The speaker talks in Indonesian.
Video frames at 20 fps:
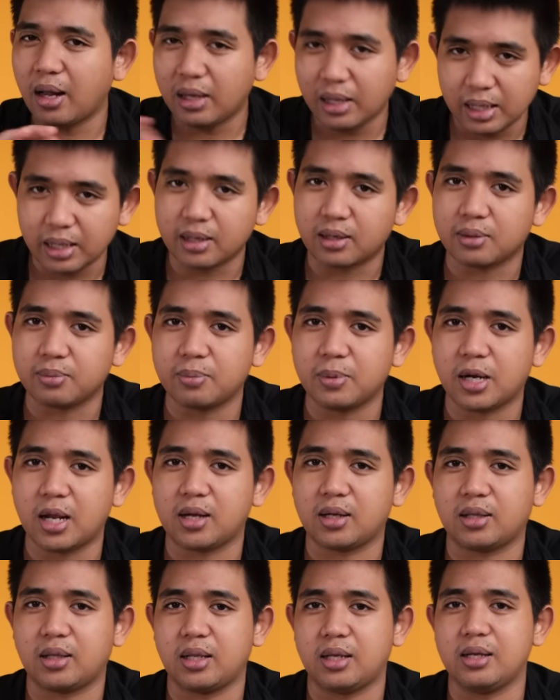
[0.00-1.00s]
clear
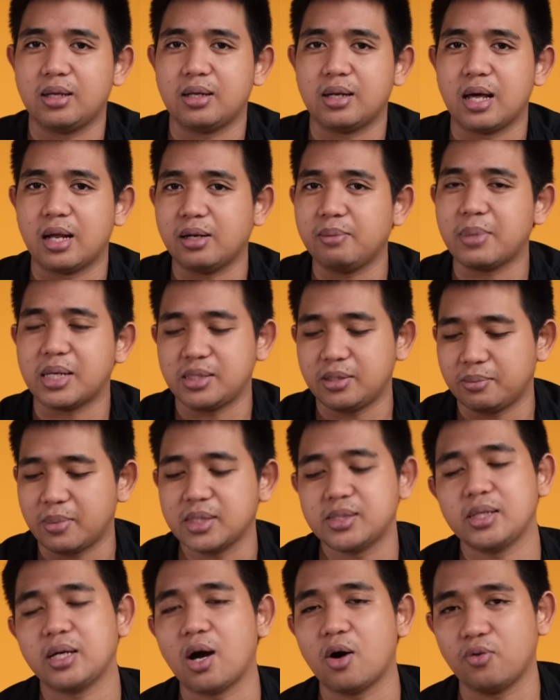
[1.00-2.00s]
berarti dari
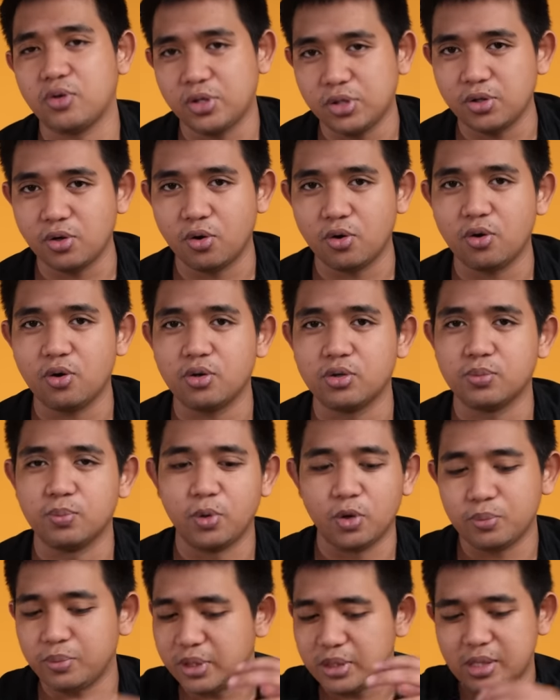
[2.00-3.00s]
masing-masing audio
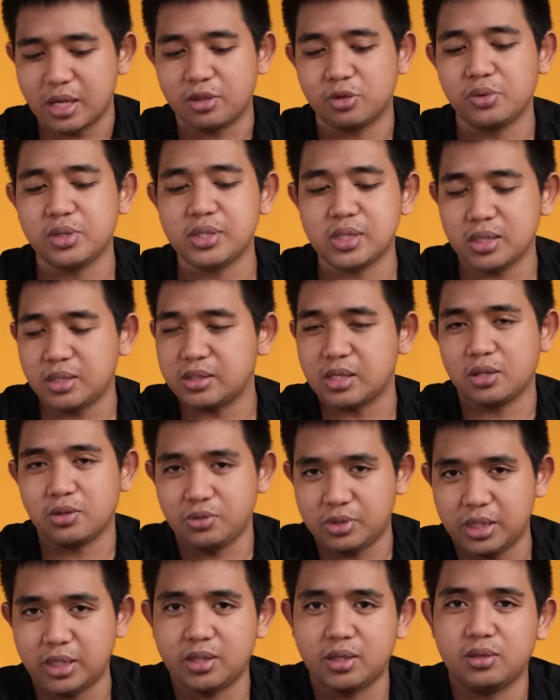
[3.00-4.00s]
belum disatuin jadi satu
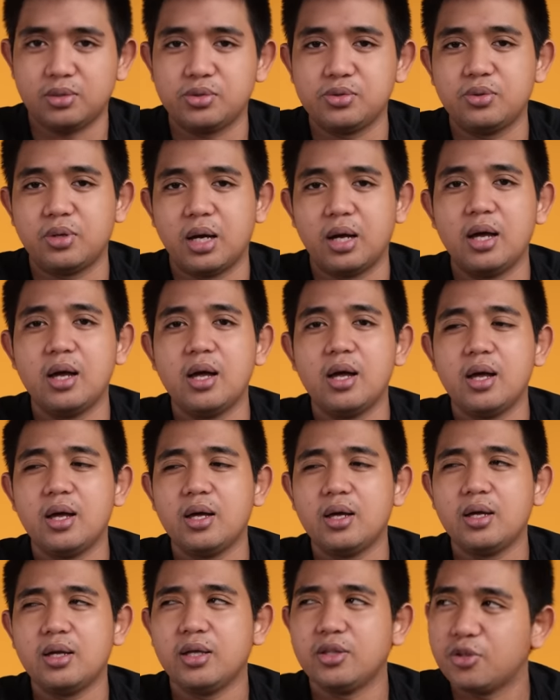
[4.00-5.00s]
channel juga
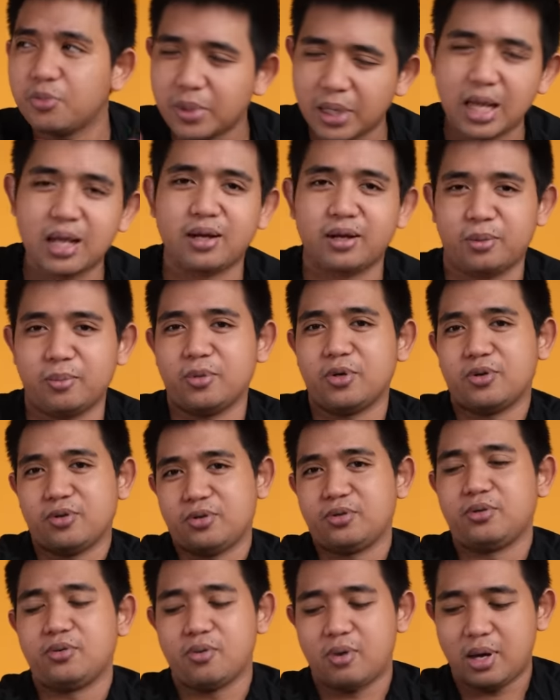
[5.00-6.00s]
itu menarik
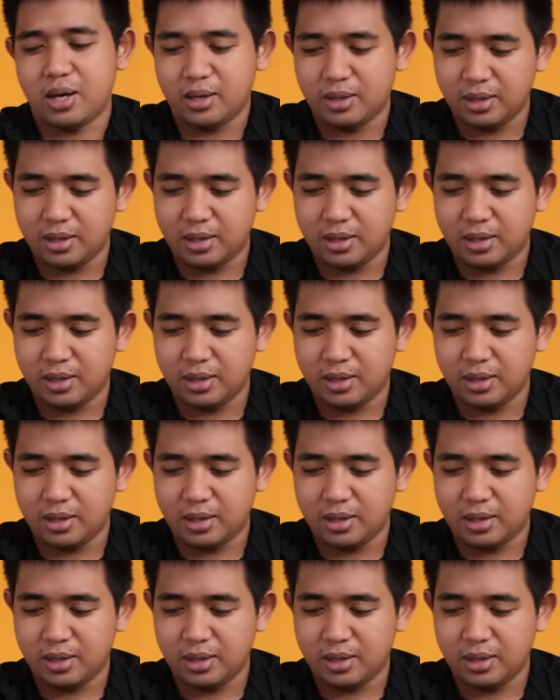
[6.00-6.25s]
menurut gua